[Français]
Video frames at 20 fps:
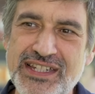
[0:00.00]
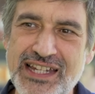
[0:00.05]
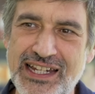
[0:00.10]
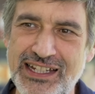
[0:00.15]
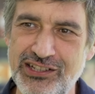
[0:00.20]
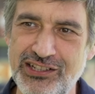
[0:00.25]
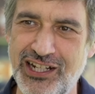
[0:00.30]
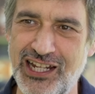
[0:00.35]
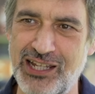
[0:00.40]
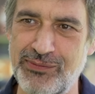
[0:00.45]

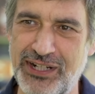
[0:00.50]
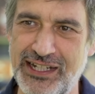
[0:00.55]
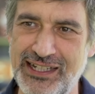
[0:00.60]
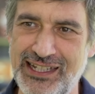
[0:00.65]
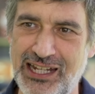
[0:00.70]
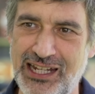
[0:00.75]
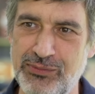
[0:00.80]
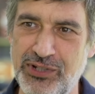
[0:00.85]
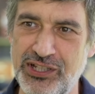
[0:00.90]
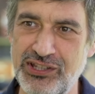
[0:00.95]
1 de
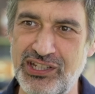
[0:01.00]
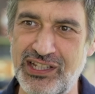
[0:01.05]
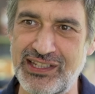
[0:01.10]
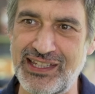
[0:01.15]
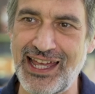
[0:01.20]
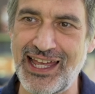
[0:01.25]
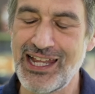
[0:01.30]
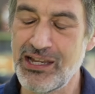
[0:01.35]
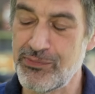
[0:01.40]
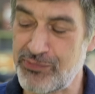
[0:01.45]
l'empreinte carbone
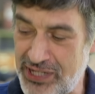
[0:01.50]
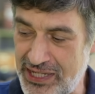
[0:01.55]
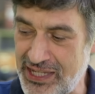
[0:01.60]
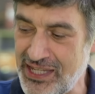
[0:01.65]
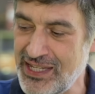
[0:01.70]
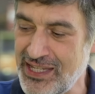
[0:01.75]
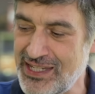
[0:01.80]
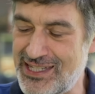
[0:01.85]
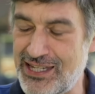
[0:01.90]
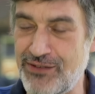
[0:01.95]
totale. Puis
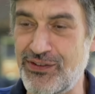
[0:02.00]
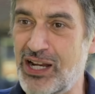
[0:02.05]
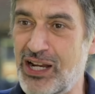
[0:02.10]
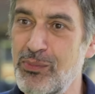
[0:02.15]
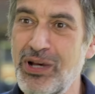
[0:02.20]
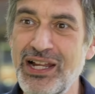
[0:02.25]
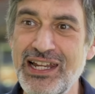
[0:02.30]
c'est vraiment